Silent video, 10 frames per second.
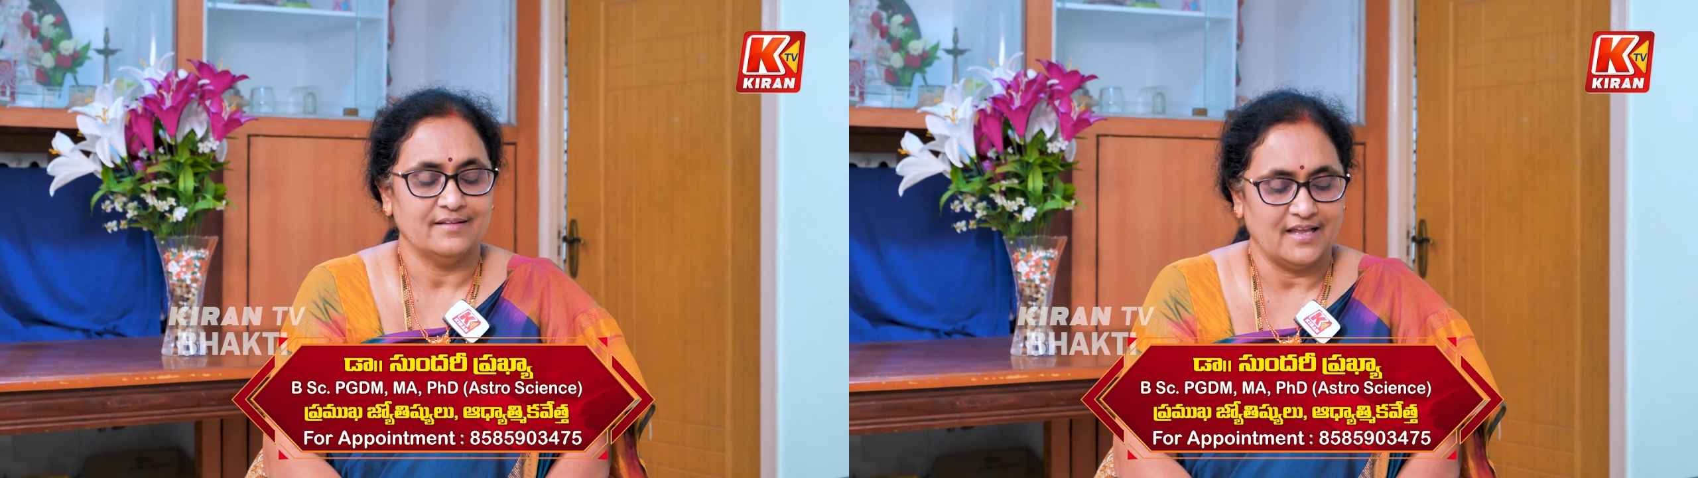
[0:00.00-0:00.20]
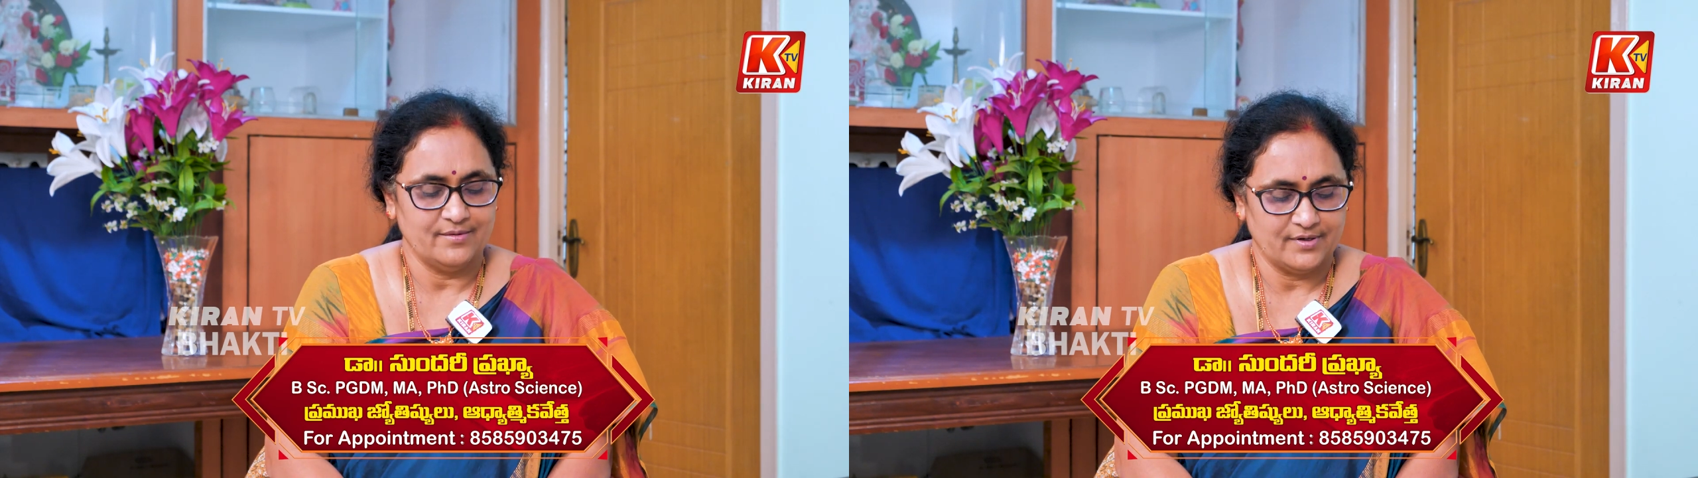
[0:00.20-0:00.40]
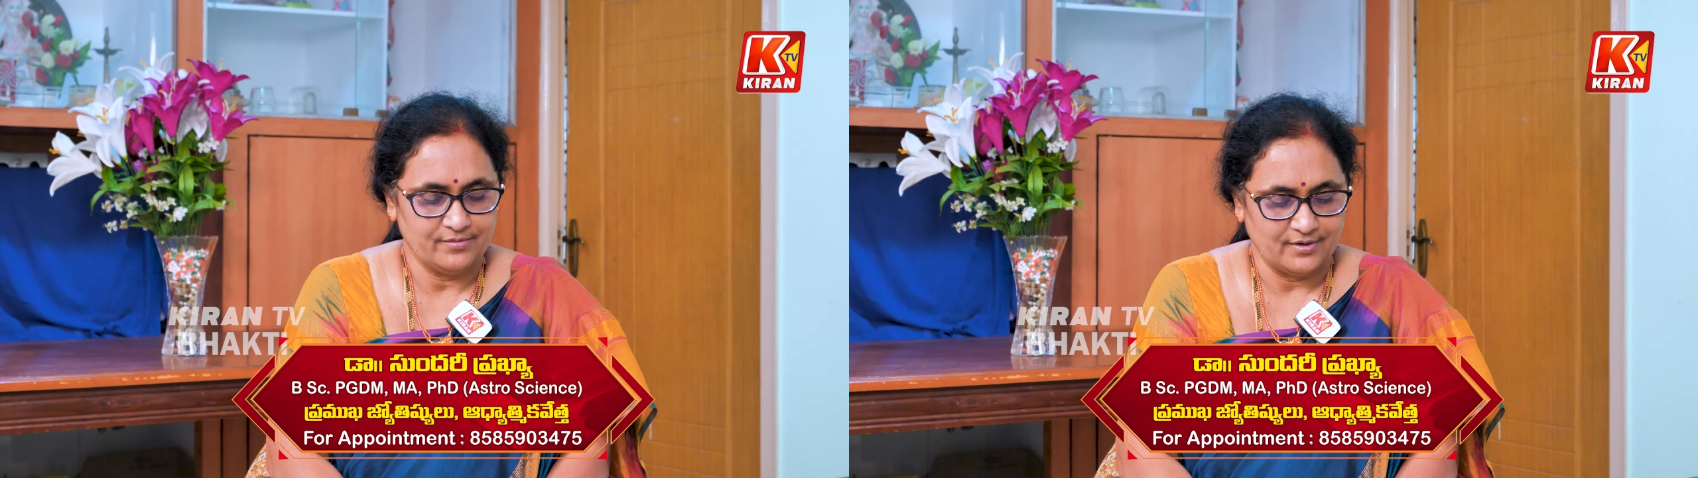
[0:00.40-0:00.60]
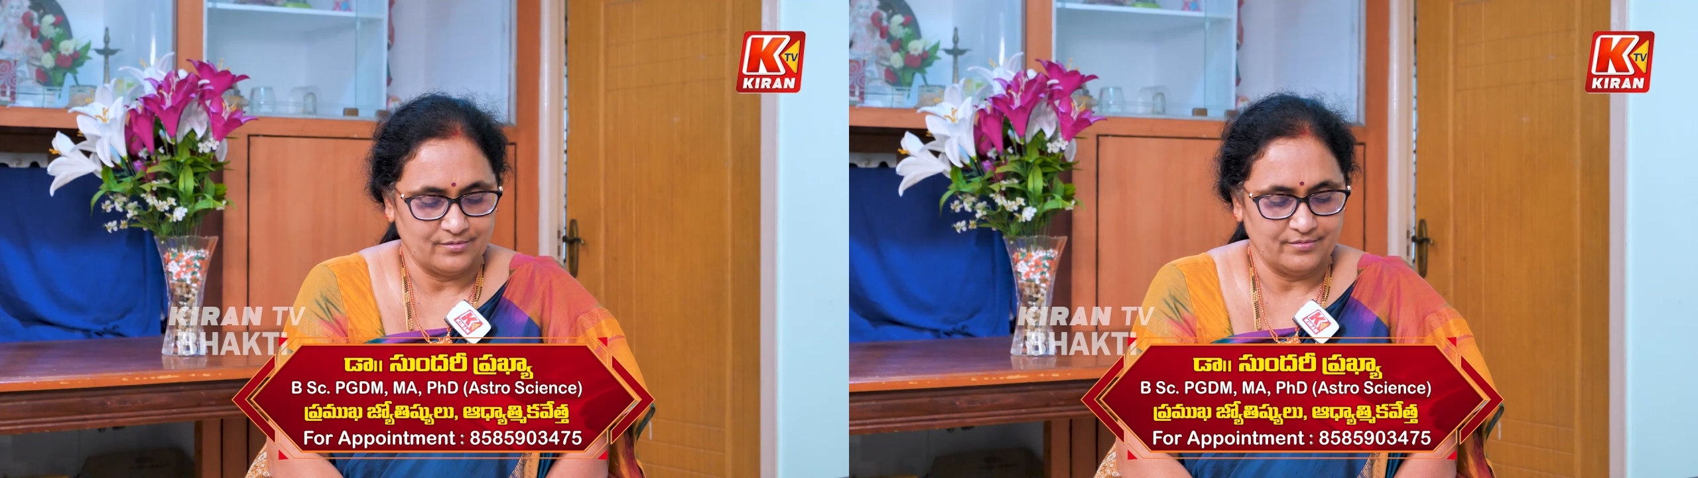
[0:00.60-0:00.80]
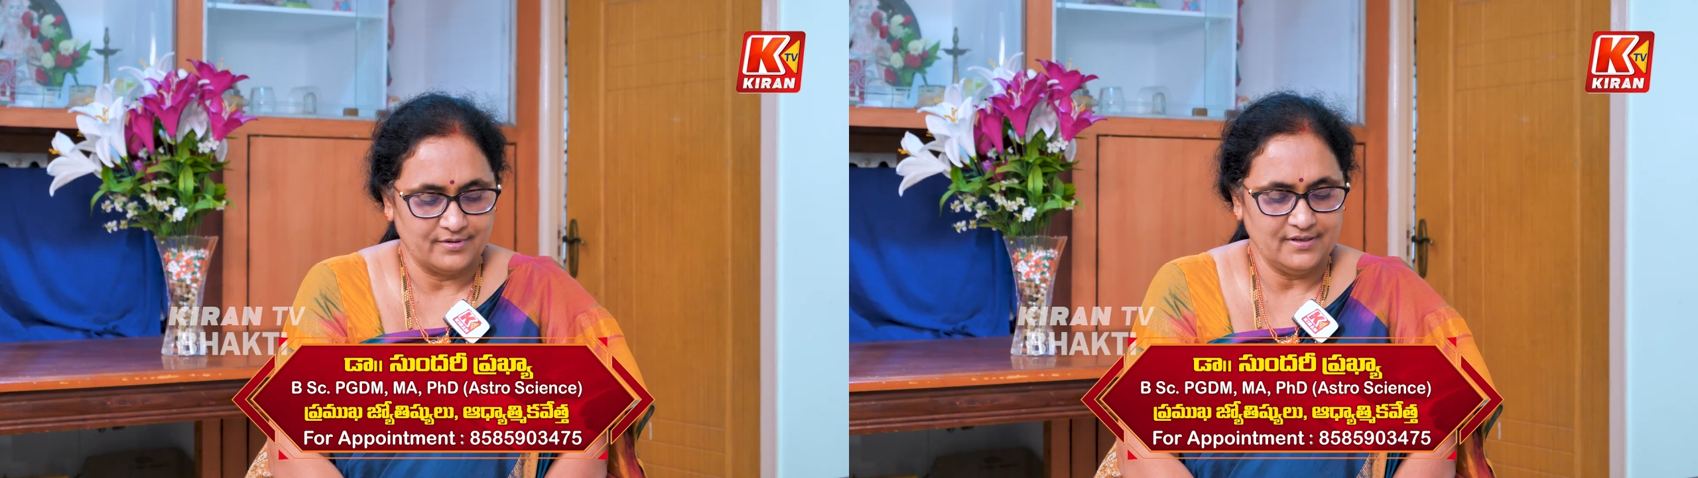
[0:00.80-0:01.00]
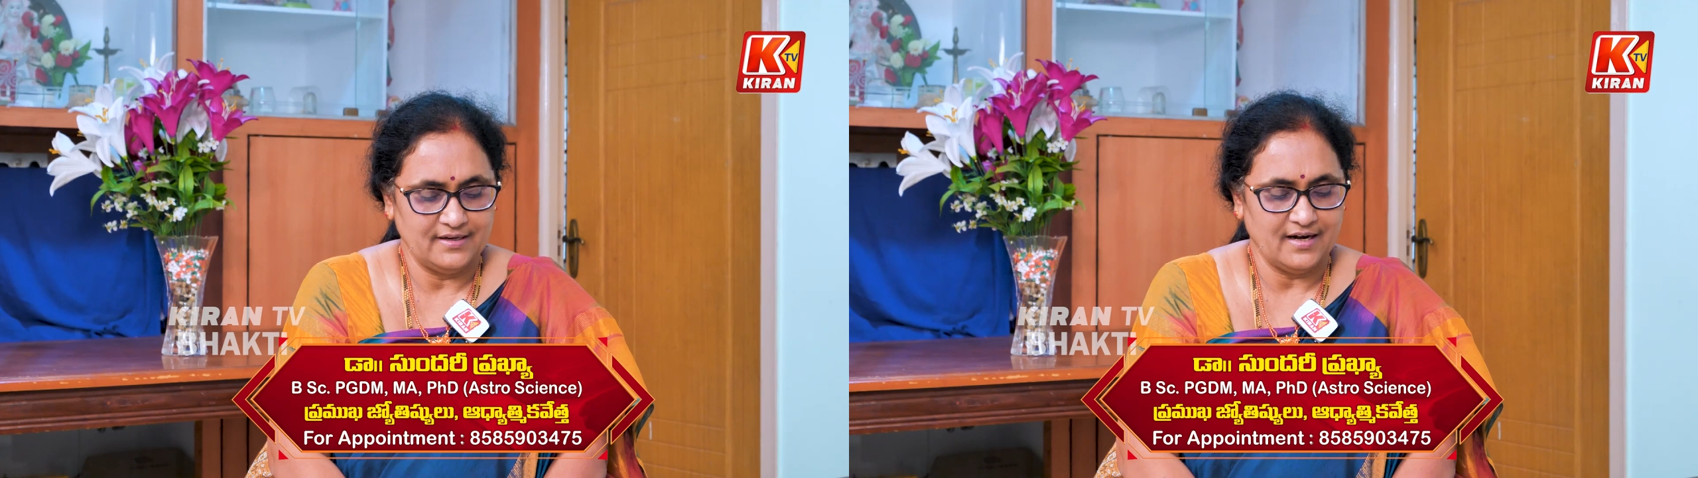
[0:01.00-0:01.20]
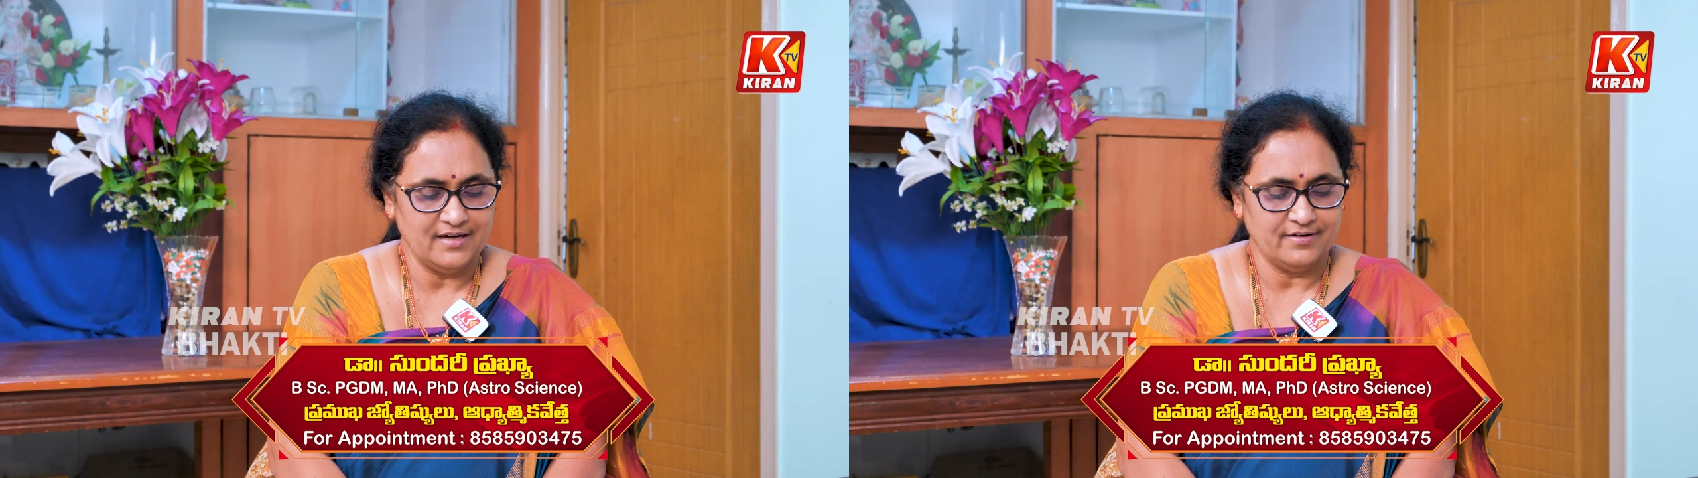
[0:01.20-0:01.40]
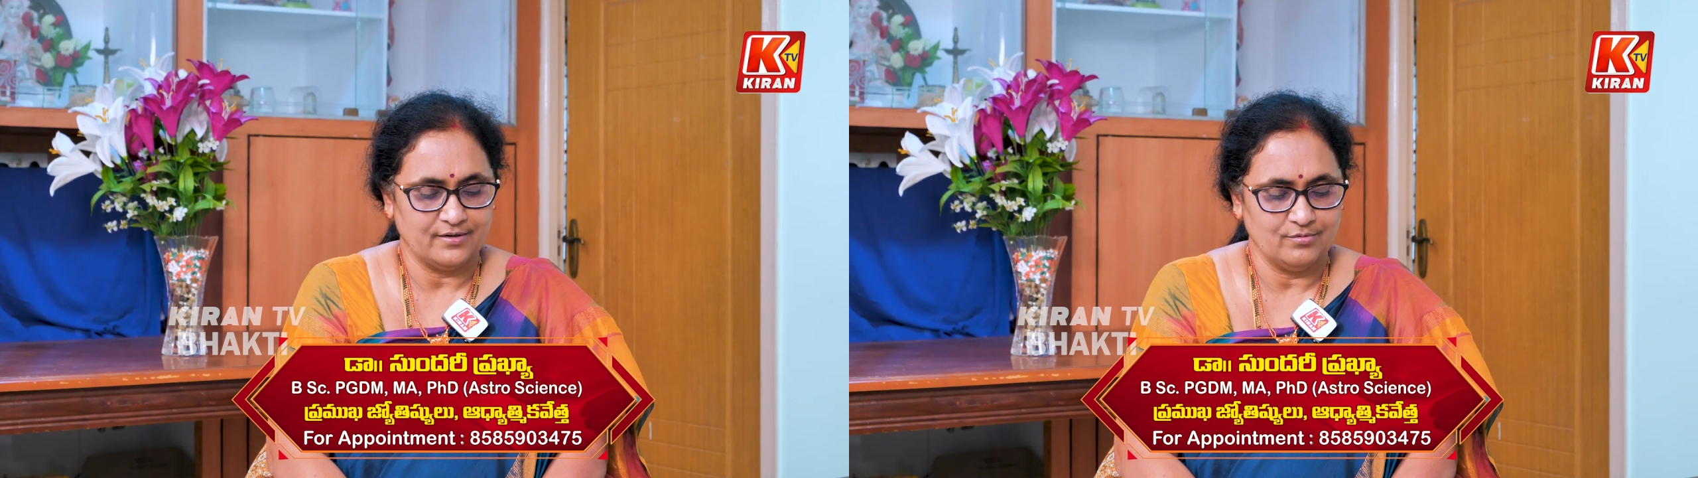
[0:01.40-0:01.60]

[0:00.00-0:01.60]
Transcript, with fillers: దాన్ని బట్టి కూడా ఎక్కువ ఉంటుంది ఇలాంటివి